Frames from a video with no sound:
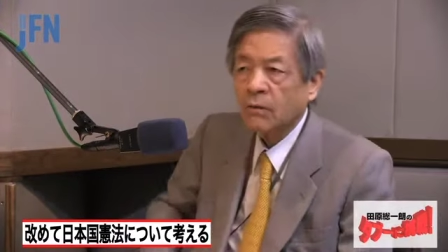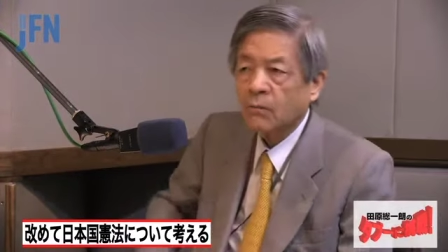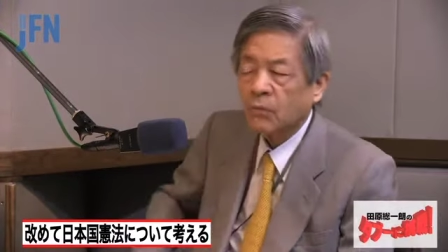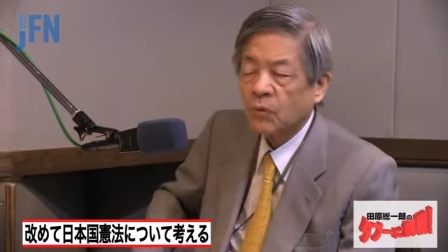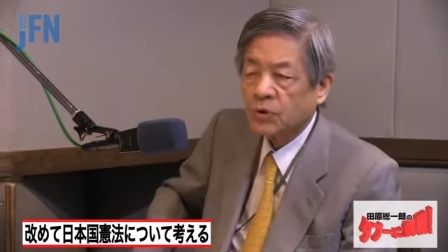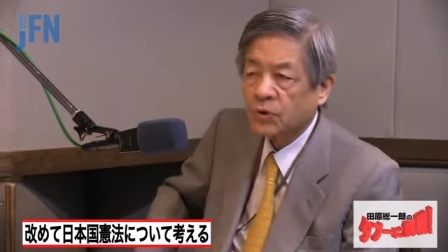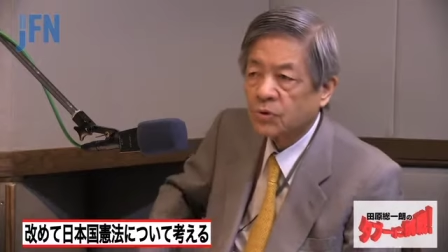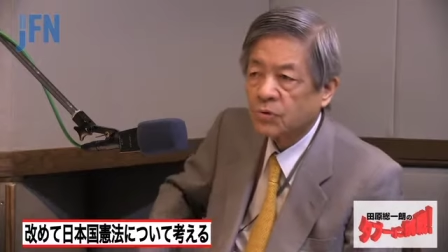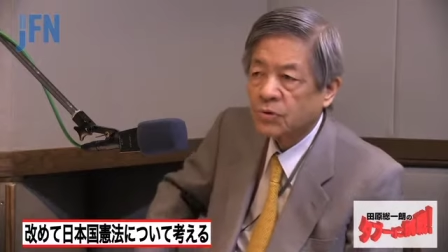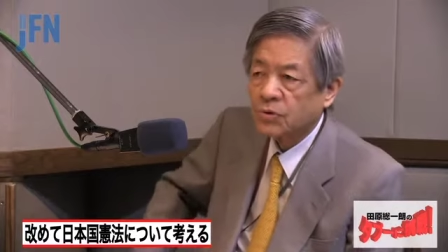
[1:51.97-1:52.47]

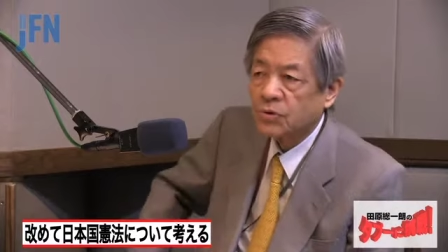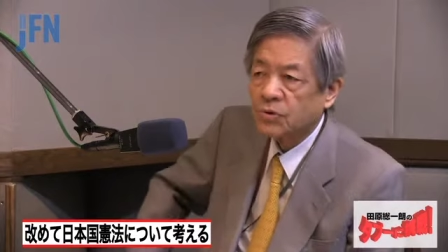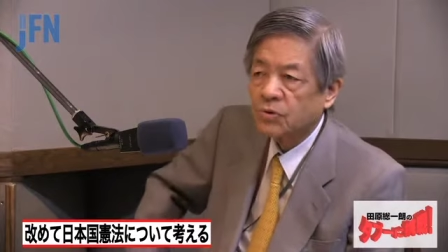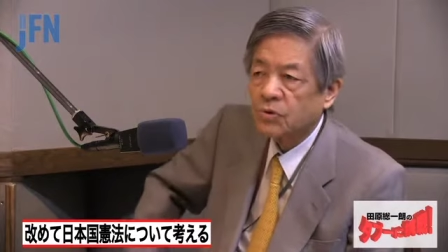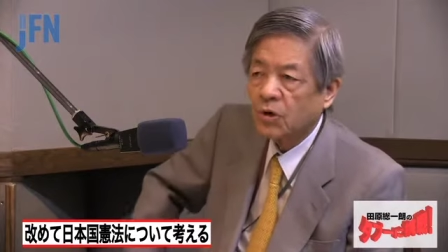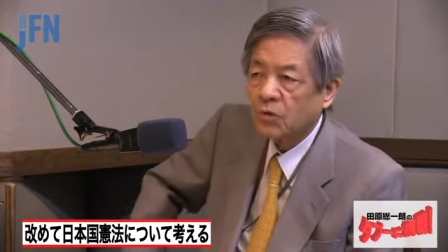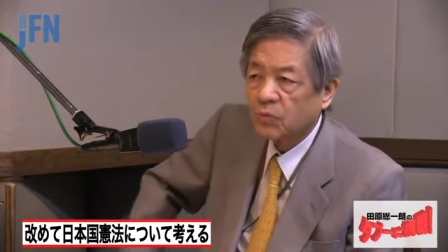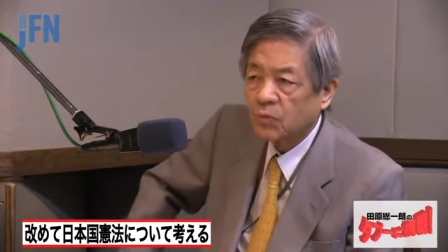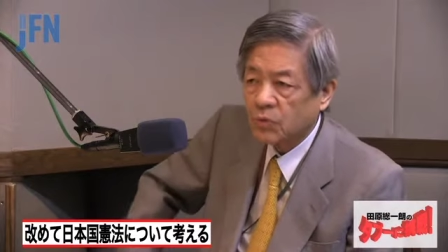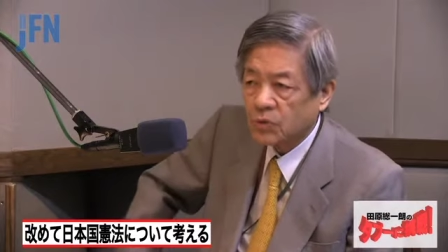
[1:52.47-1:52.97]
もちろん中
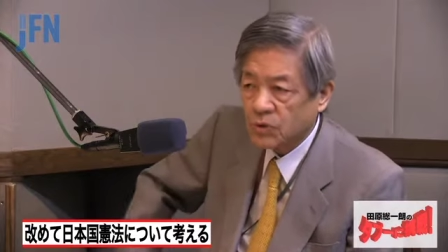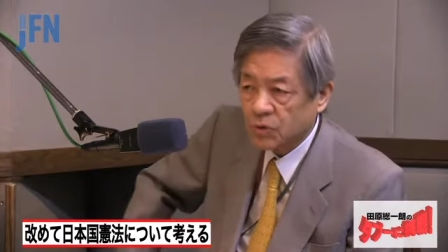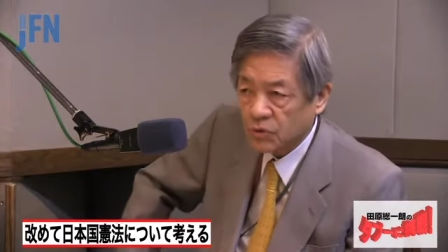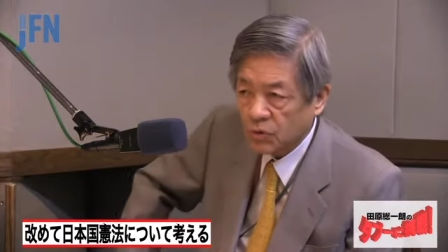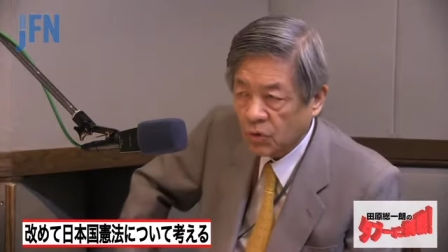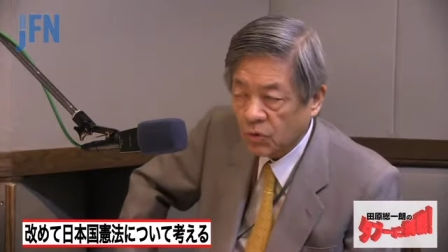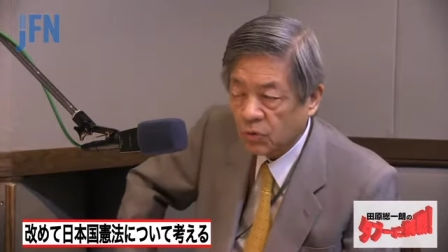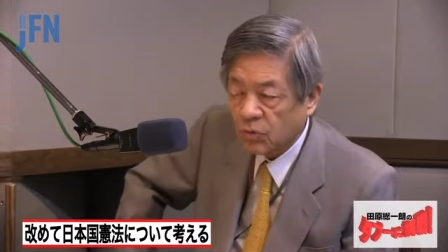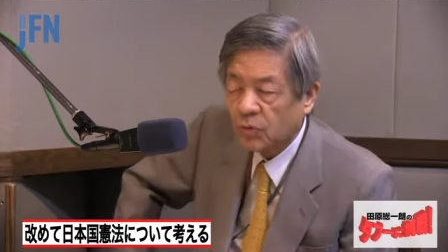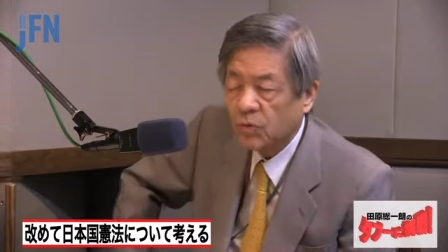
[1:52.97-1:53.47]
国、中
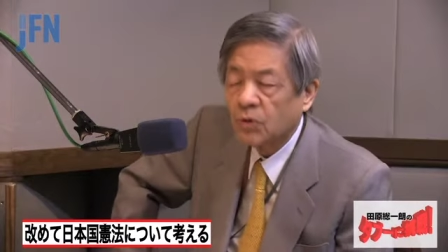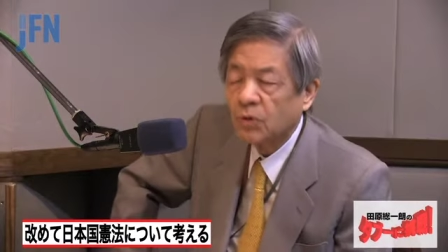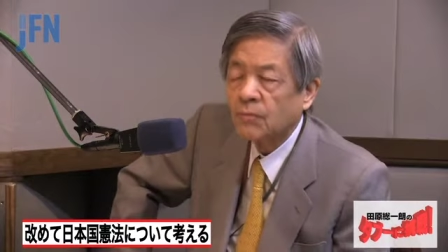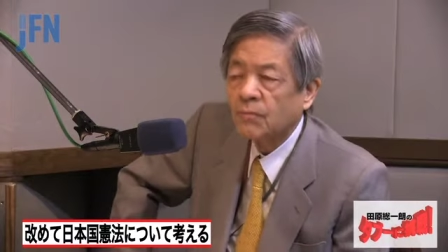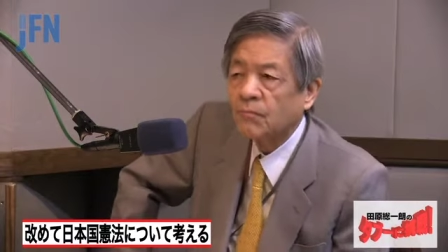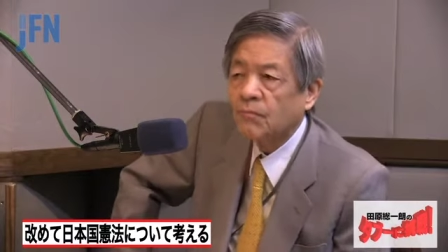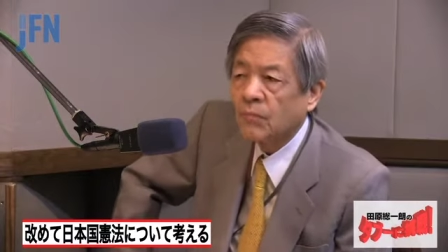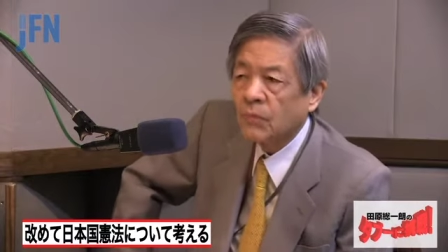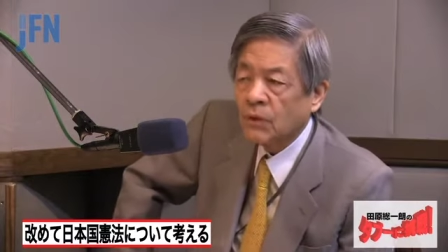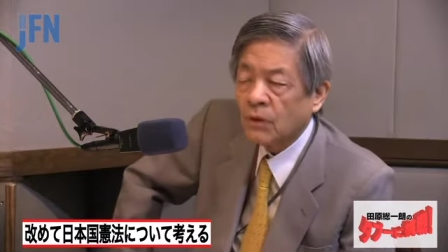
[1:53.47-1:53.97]
国も
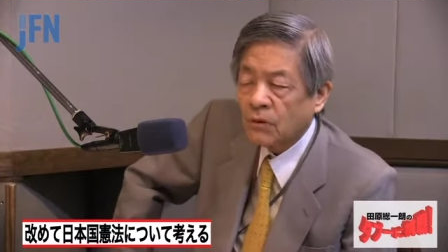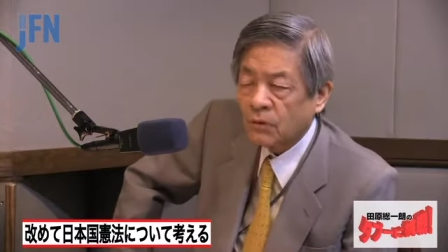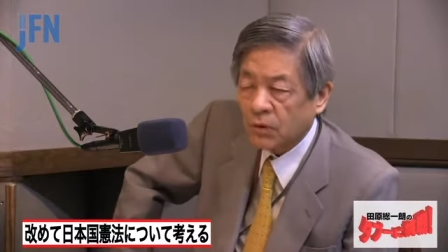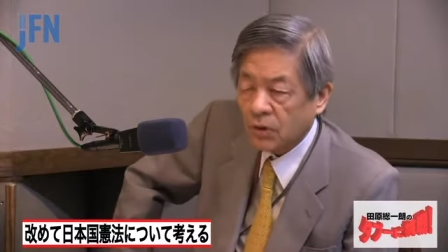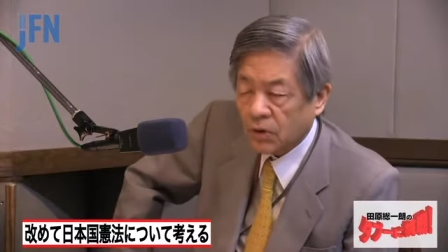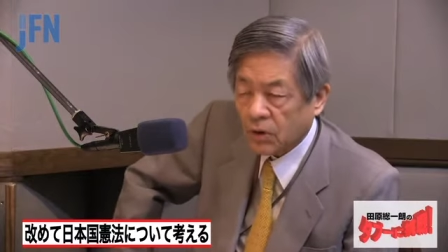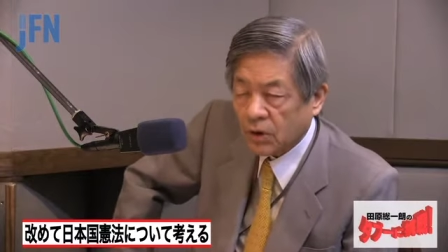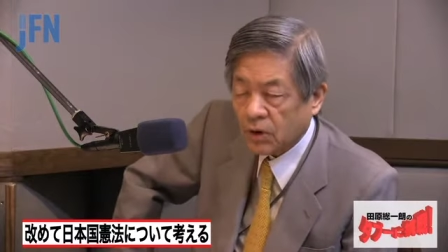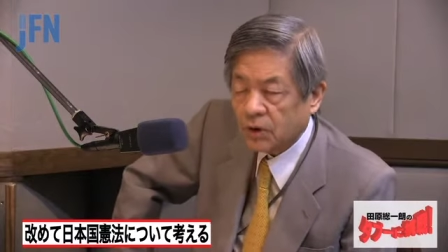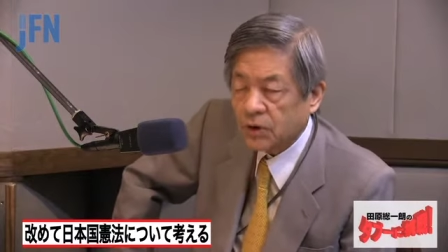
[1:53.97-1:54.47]
そ
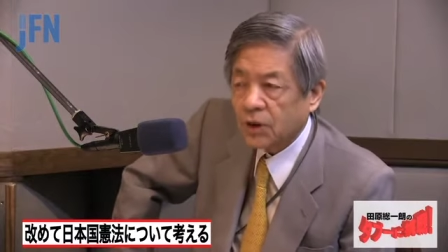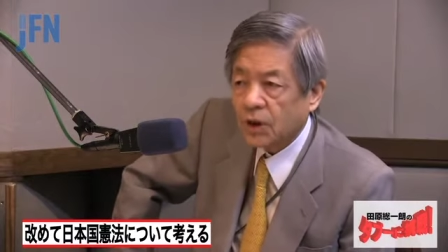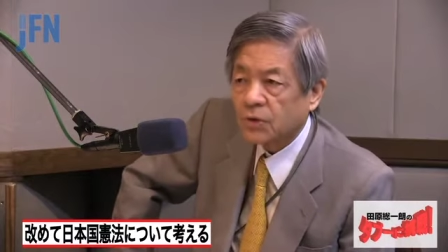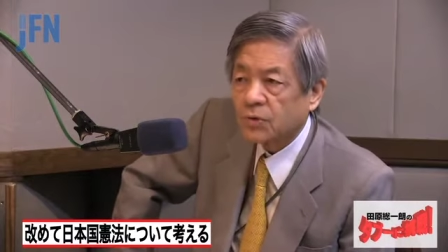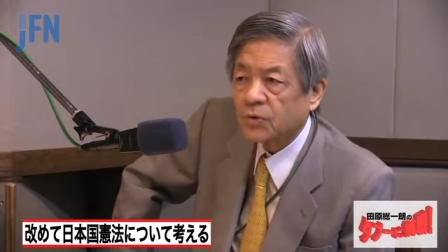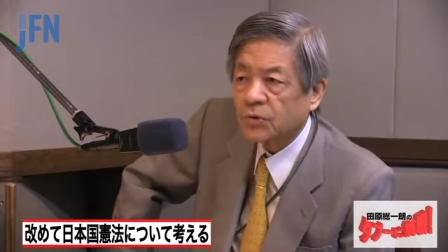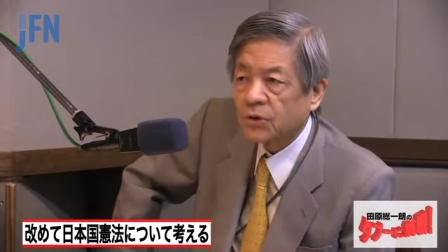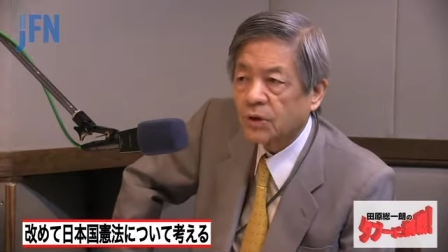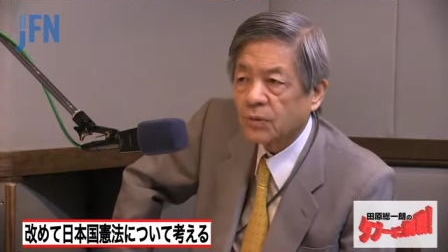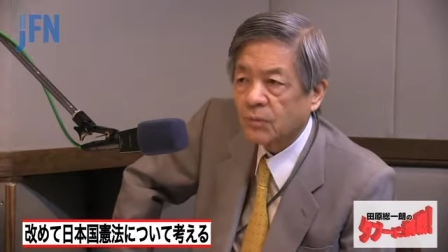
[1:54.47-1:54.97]
れから北
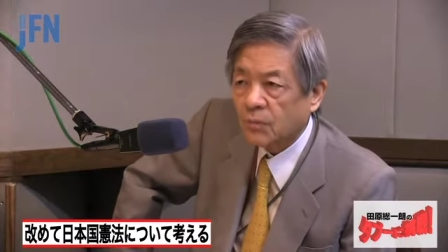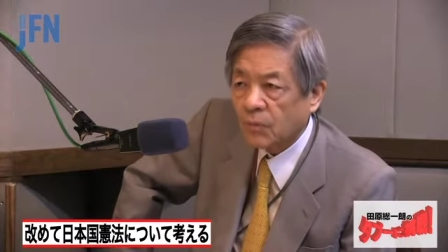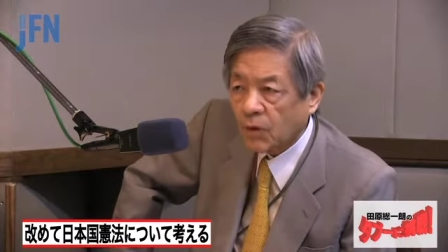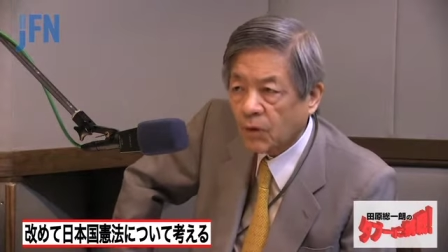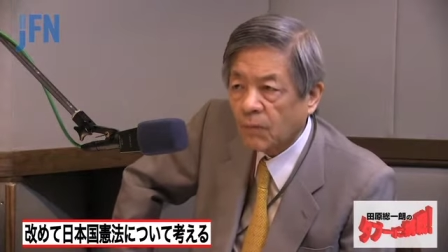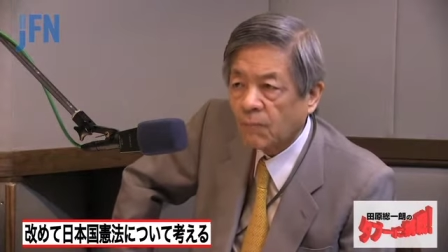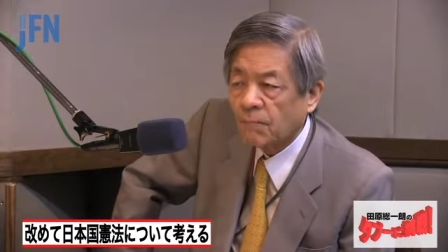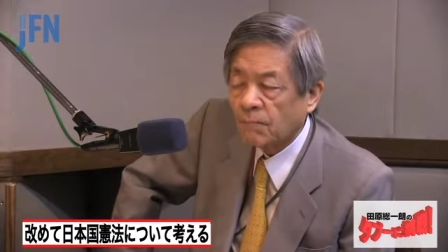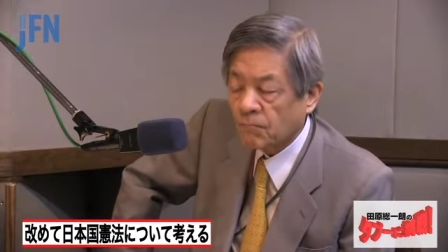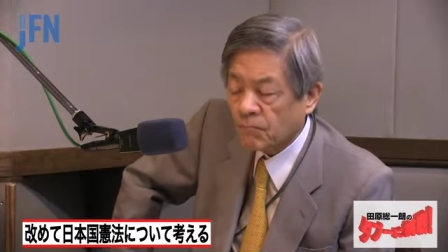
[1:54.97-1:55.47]
朝鮮
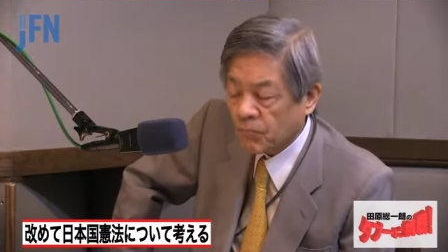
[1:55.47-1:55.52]
も、